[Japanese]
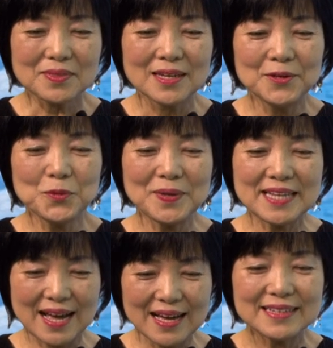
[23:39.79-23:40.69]
あのま
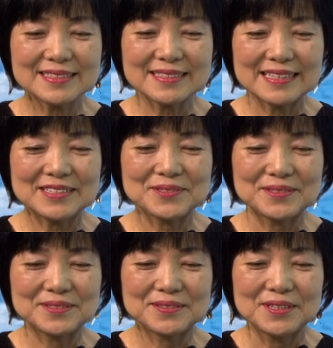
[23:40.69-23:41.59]
だあ
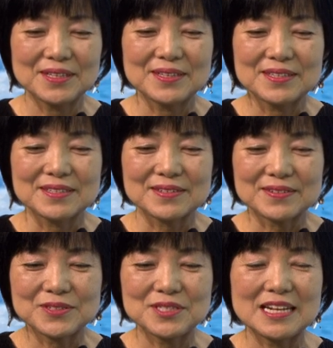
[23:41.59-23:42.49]
の
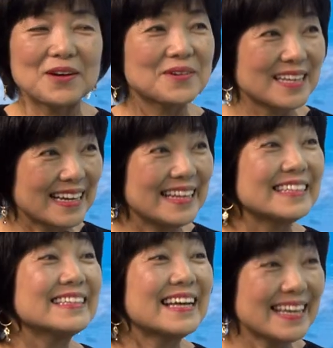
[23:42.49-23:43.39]
こちらを聞かれ
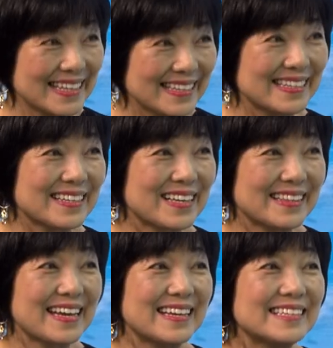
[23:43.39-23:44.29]
てない
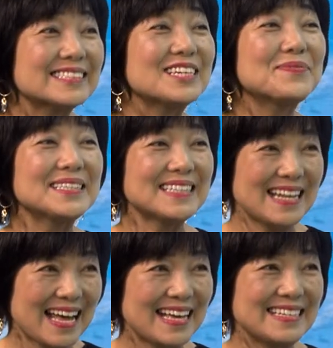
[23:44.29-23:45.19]
方がいらっしゃいました
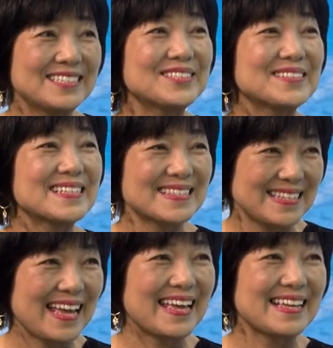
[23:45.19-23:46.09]
ら一度です
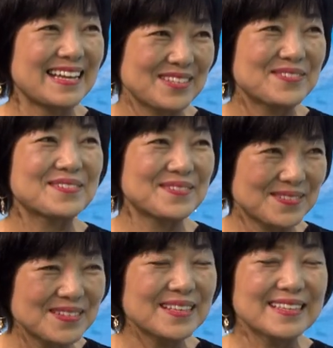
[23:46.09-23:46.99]
ね、はい、あ
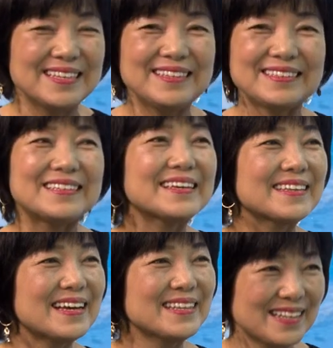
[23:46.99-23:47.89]
の聞いていただき
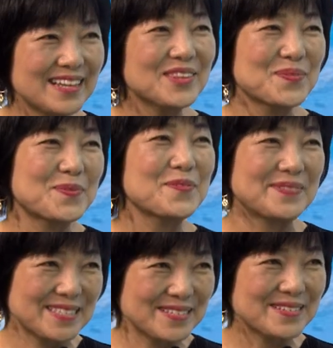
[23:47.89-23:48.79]
たいなと思い
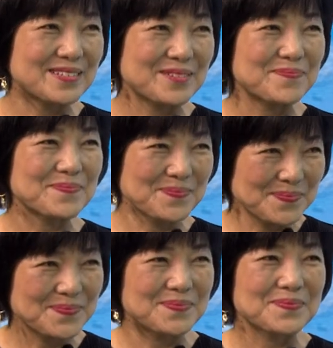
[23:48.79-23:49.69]
ます。あ
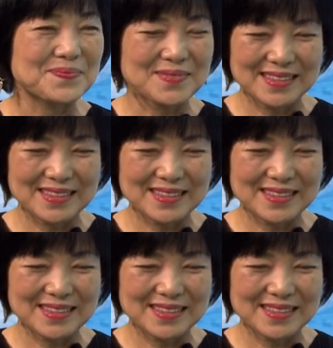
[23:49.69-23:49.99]
りがとうござ